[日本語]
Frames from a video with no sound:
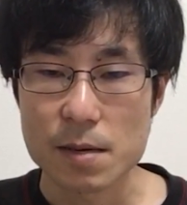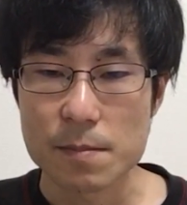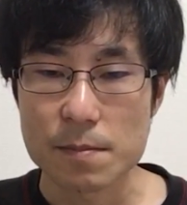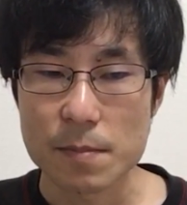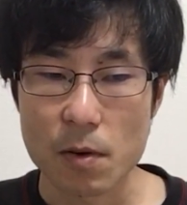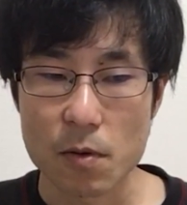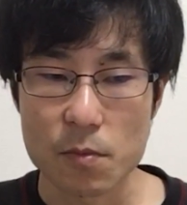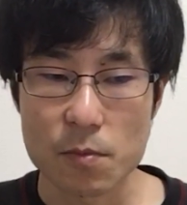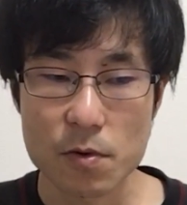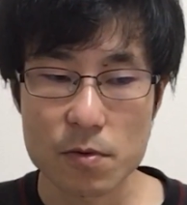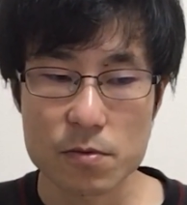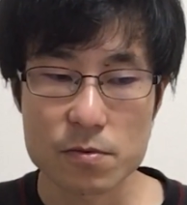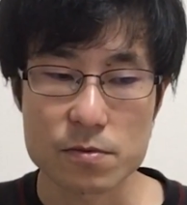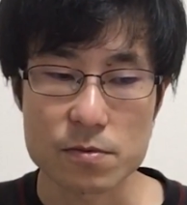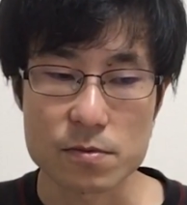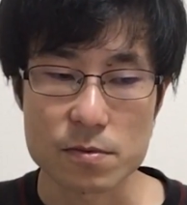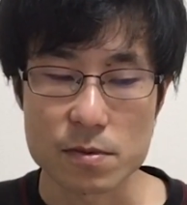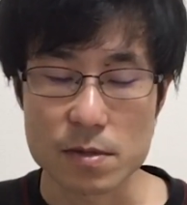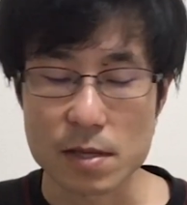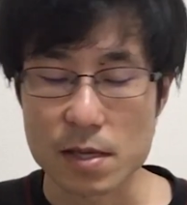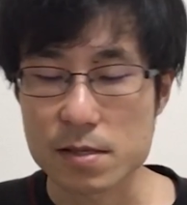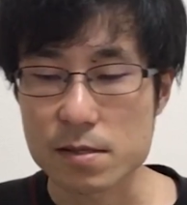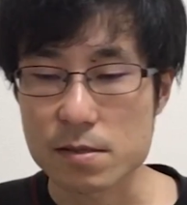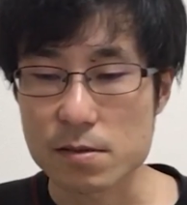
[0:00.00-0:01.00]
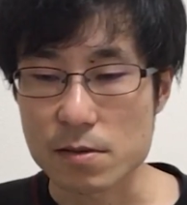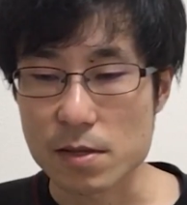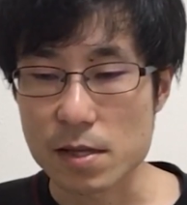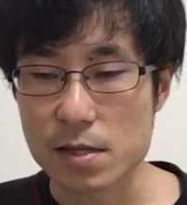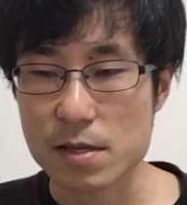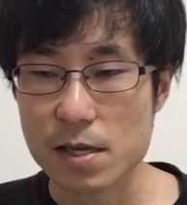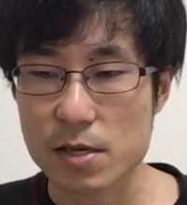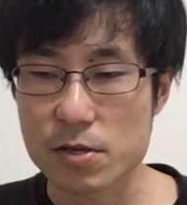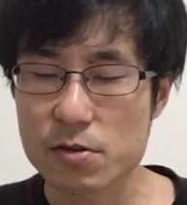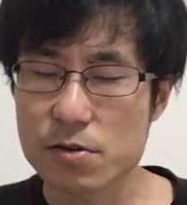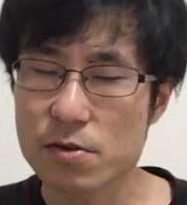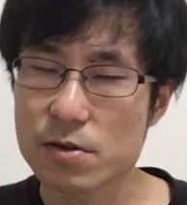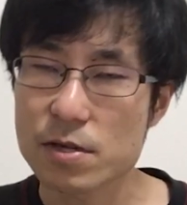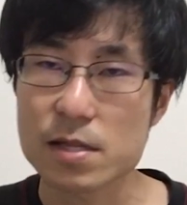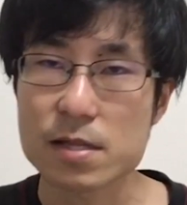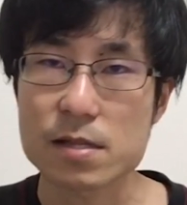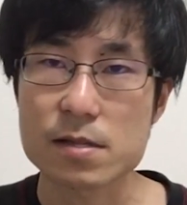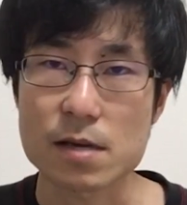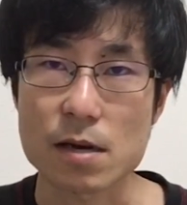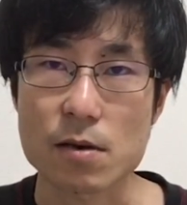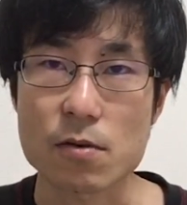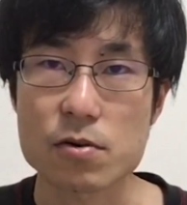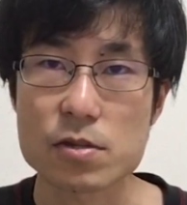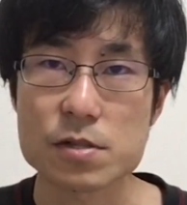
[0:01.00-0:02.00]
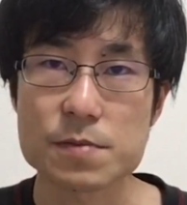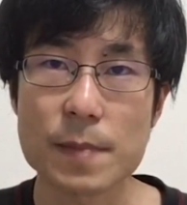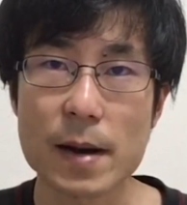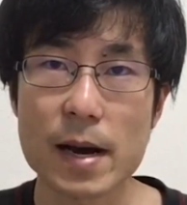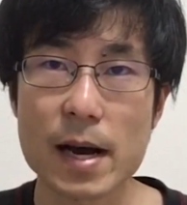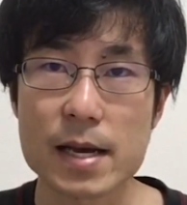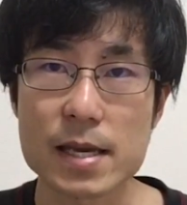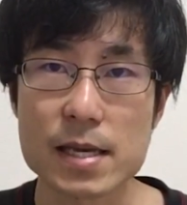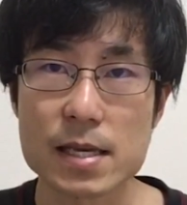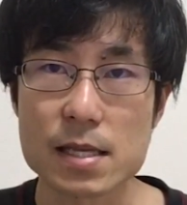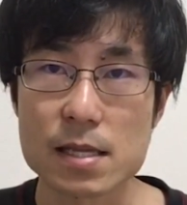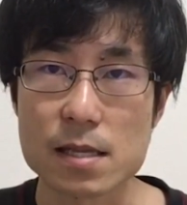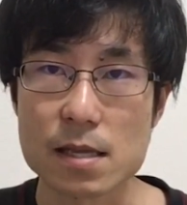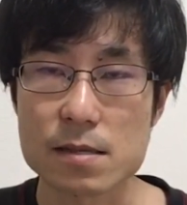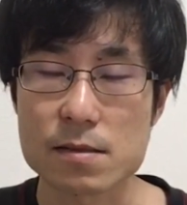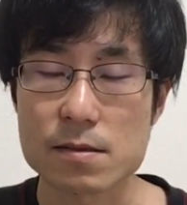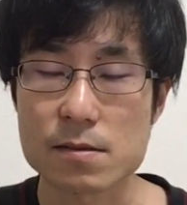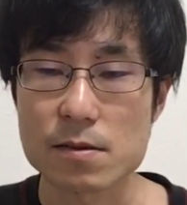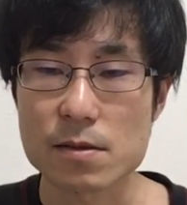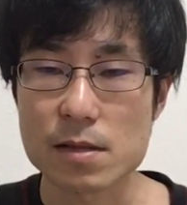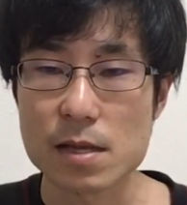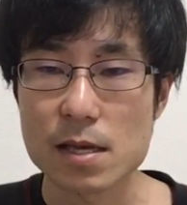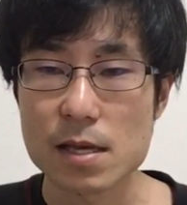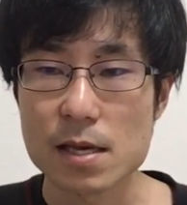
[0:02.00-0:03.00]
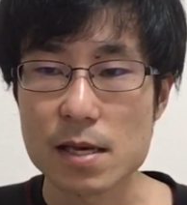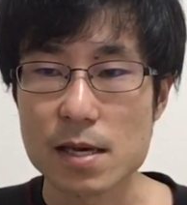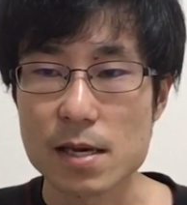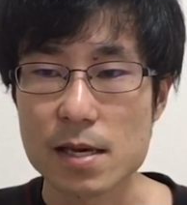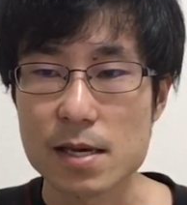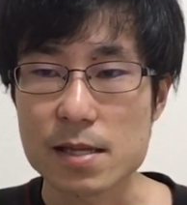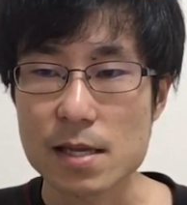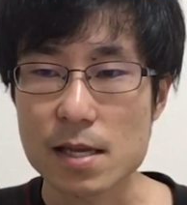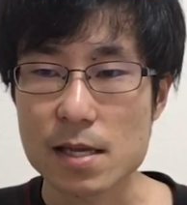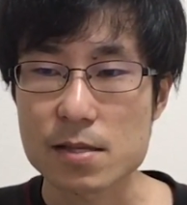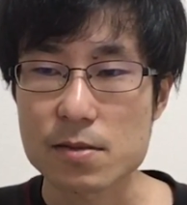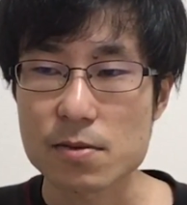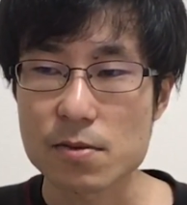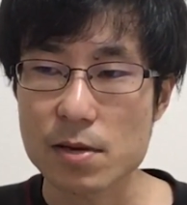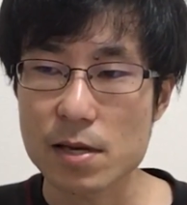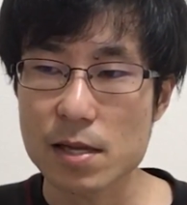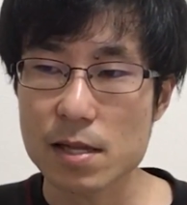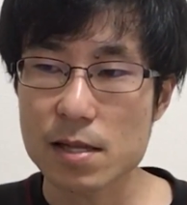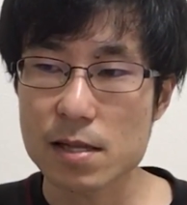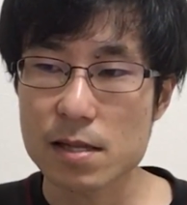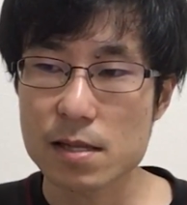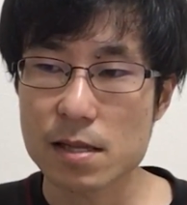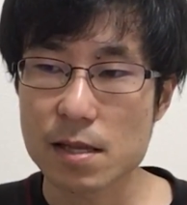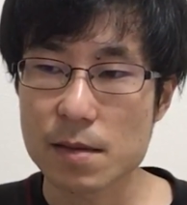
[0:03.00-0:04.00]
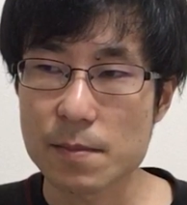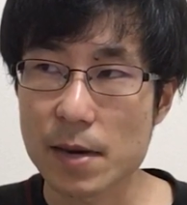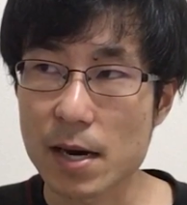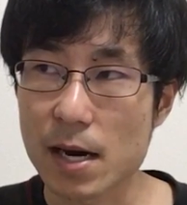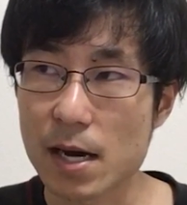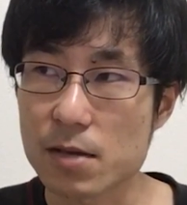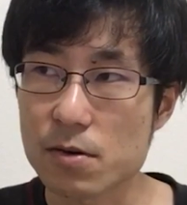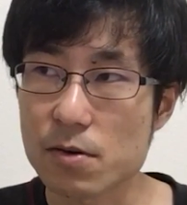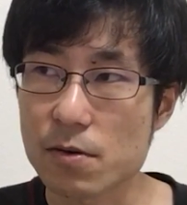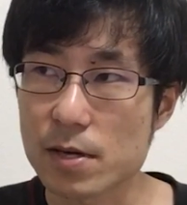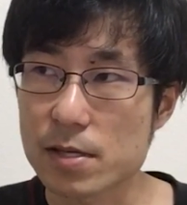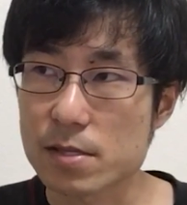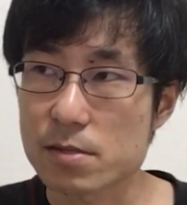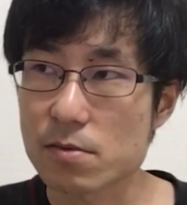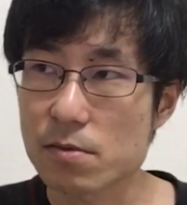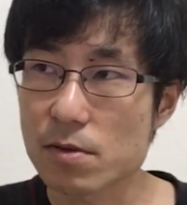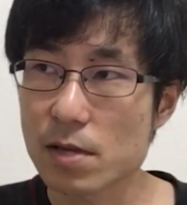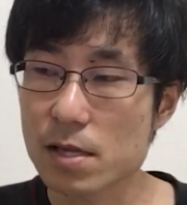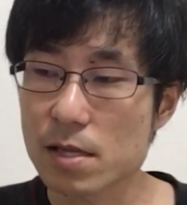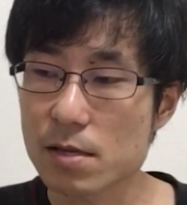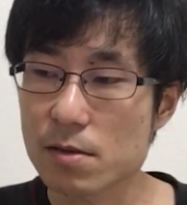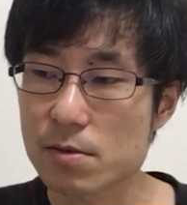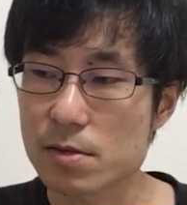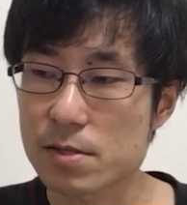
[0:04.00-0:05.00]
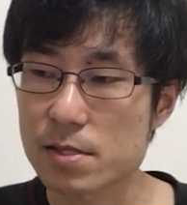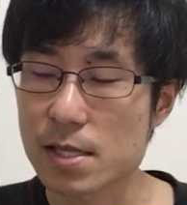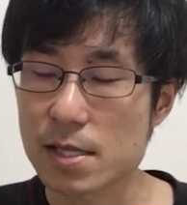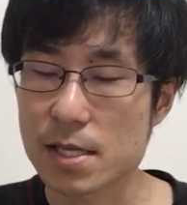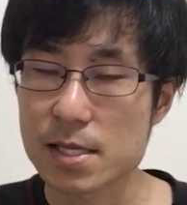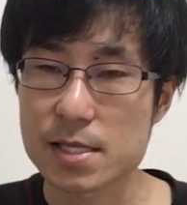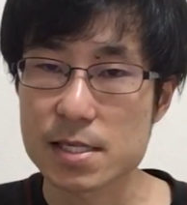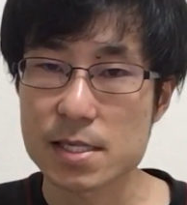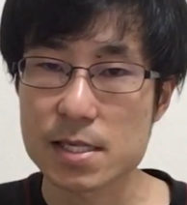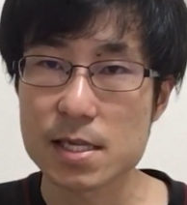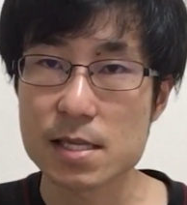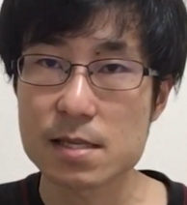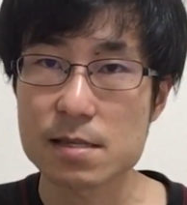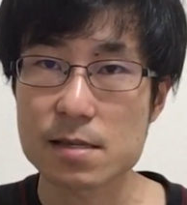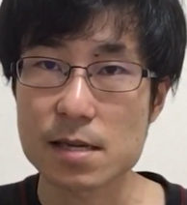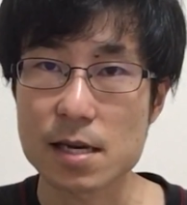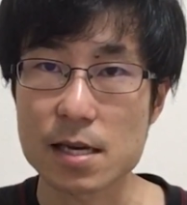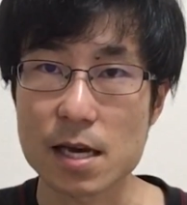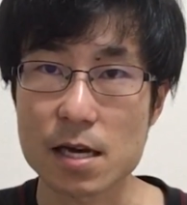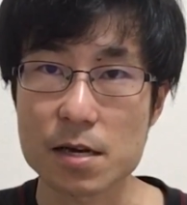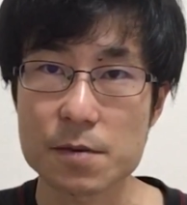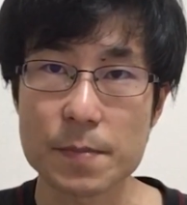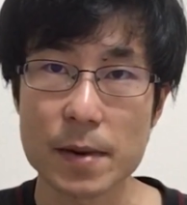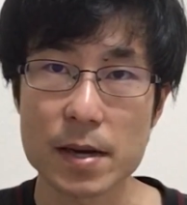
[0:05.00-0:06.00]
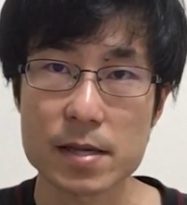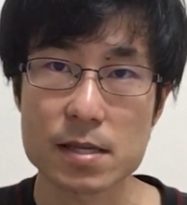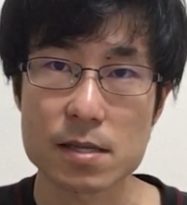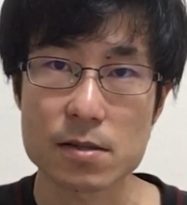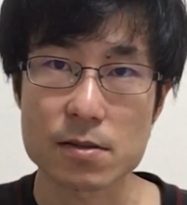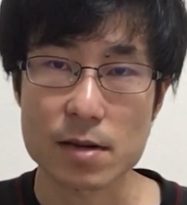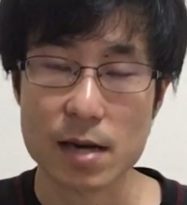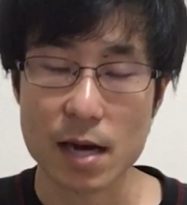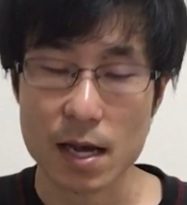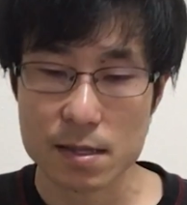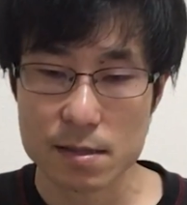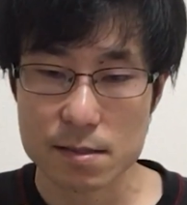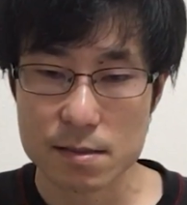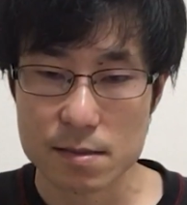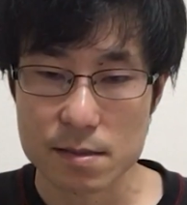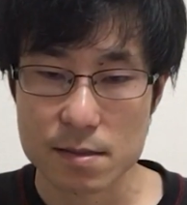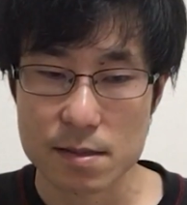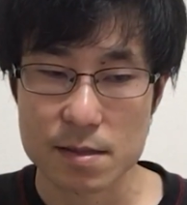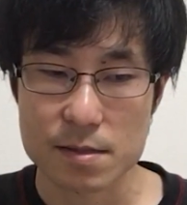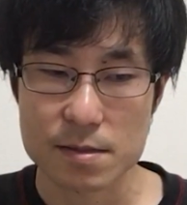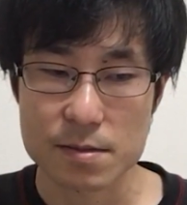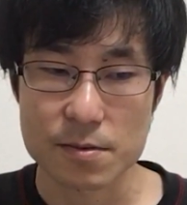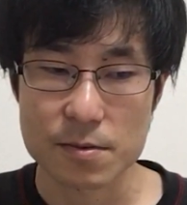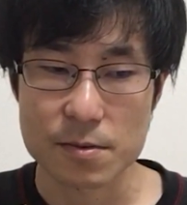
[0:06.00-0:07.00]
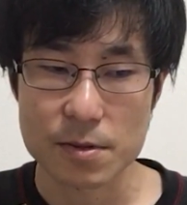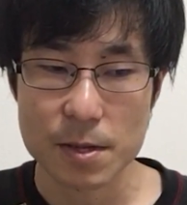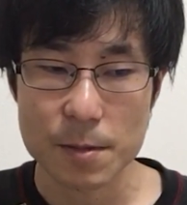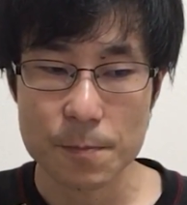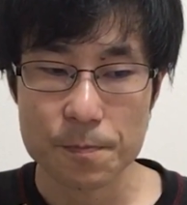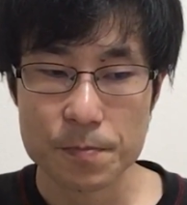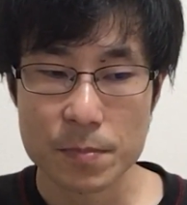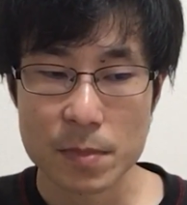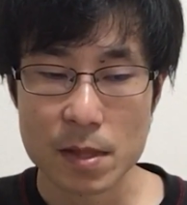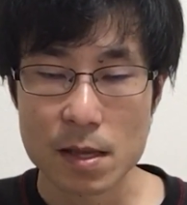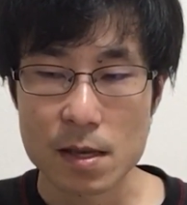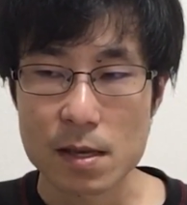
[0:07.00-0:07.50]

まあ、思うんですよね有利っいうかコスパがいいですよねただそれってまあ要はそうなってくると絶対私立が100%勝つんですよね